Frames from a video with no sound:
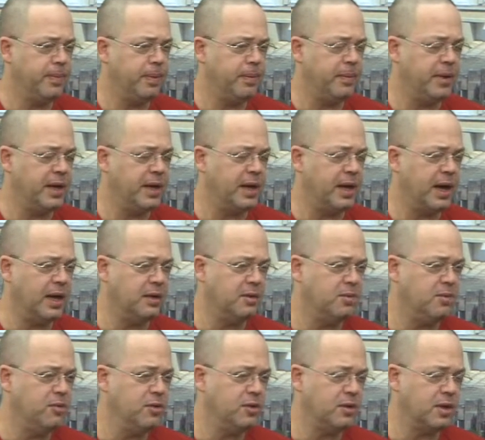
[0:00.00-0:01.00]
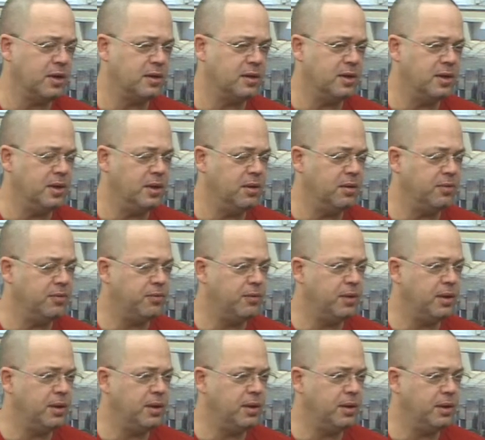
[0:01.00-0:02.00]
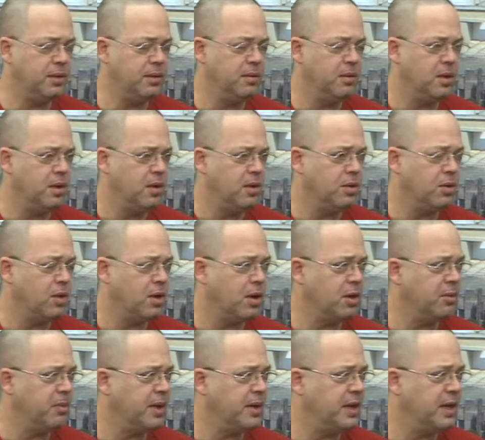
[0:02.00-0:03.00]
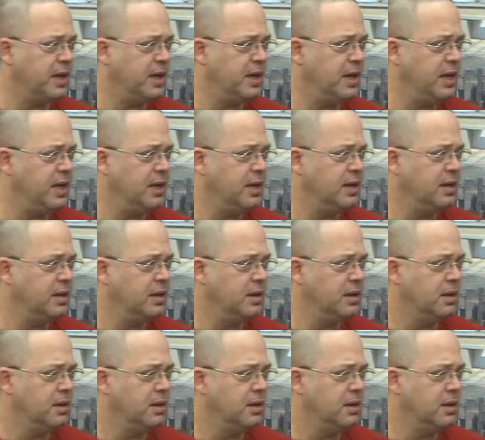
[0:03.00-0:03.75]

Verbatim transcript: a brincar de música assim, foi tocando bateria,